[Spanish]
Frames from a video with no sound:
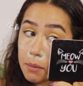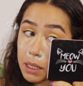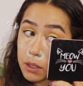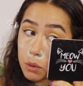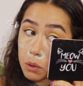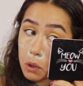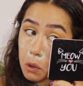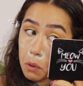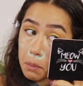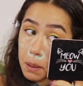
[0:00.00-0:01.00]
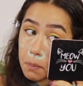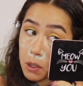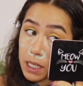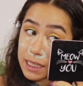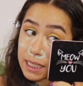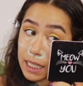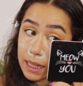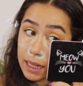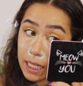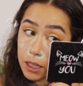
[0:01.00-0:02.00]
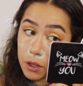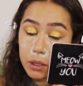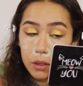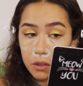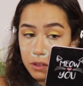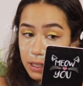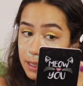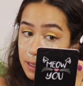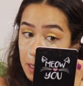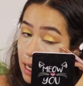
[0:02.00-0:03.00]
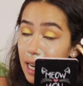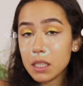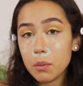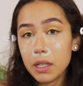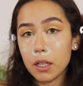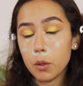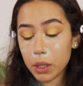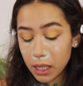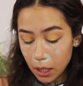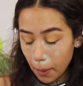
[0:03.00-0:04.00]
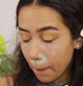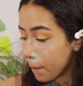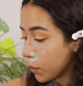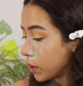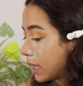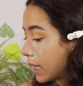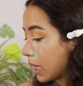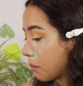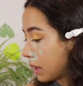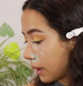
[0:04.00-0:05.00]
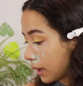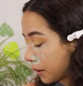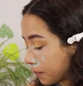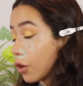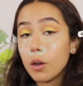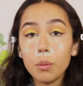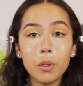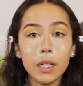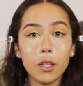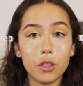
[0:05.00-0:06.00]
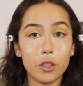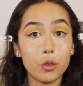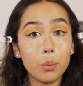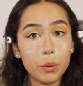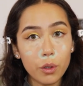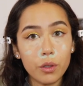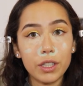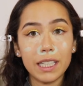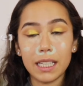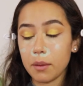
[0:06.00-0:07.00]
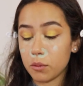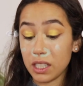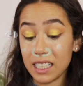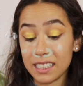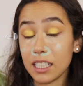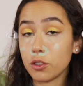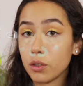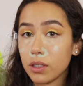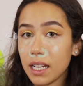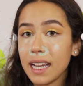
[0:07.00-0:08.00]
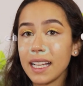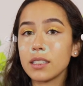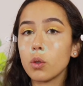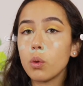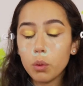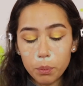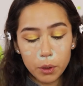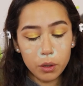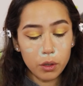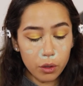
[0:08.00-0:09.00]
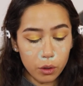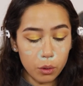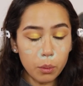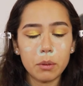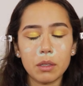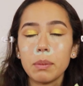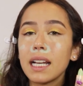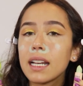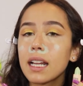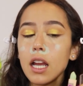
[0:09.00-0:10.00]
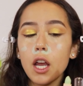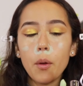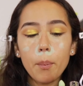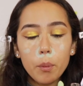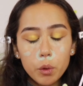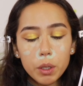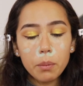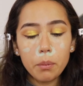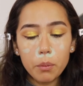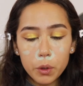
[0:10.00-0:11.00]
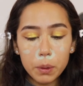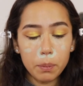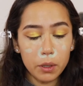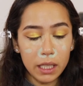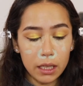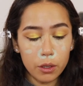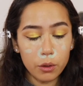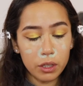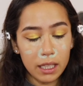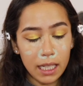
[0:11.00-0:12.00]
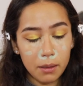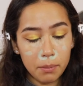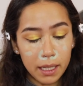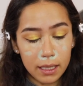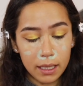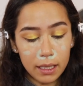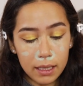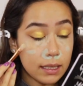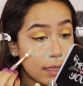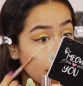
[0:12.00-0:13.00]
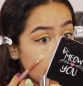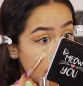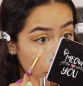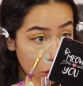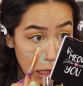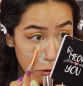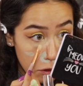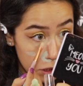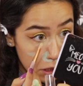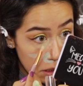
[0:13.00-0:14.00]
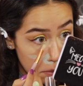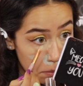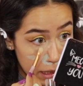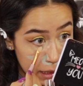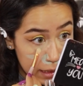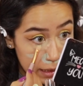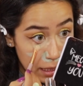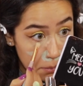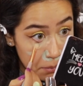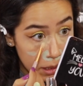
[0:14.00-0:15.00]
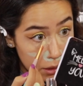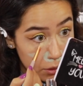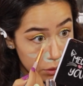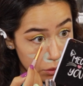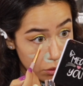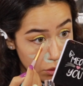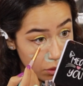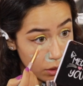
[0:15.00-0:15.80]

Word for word: a mí eso no me molesta tanto, entonces las voy a cubrir muy ligeramente. Como el otro subtono que tenemos en esta zona es un poco rojo, vamos a aplicar muy muy poquito del verde, esta vez y con la brocha para que sea menos